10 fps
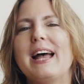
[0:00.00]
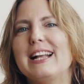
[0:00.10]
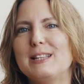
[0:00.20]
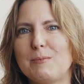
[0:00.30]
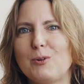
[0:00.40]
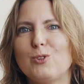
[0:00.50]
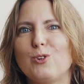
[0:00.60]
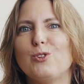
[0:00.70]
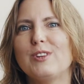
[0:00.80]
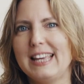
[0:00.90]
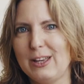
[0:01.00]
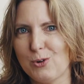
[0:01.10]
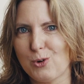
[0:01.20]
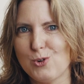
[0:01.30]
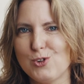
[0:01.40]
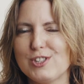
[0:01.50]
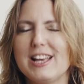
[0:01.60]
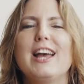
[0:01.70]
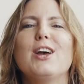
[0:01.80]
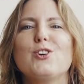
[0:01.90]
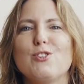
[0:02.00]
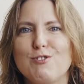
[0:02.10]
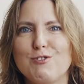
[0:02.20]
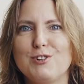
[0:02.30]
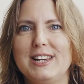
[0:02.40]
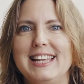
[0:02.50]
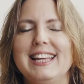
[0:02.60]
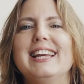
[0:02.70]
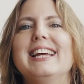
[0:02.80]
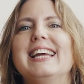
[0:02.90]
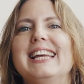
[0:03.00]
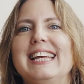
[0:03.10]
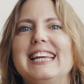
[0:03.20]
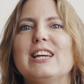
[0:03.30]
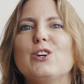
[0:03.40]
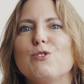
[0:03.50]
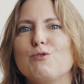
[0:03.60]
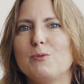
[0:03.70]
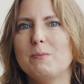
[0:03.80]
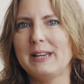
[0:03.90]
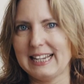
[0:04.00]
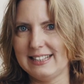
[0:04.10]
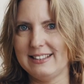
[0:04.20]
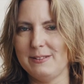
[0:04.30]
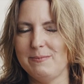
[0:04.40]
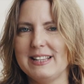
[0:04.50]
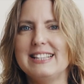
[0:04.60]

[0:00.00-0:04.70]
indépendante et heureuse que vous voulez et que vous méritez.